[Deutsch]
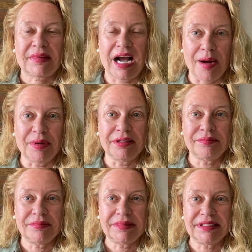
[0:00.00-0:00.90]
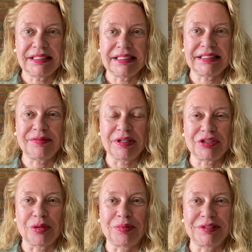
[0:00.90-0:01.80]
Aber es
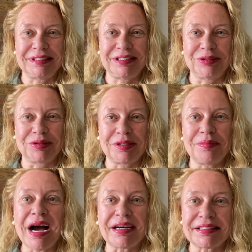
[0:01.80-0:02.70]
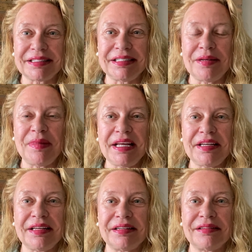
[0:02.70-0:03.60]
wird Opposition gemacht in den
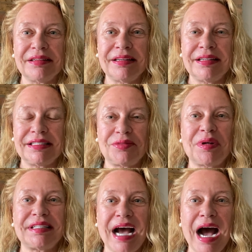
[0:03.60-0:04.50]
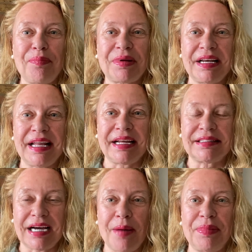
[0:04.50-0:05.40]
Medien. Es wird
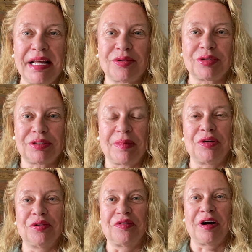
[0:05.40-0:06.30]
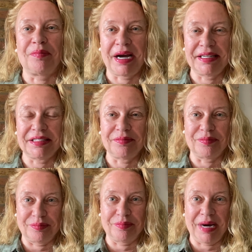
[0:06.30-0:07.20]
abgelenkt, Ablenkungsmanöver
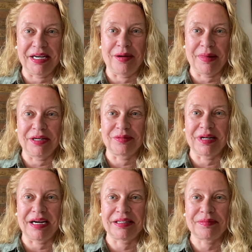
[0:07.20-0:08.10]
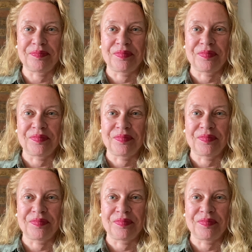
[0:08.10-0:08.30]
meine, meiner Meinung nach.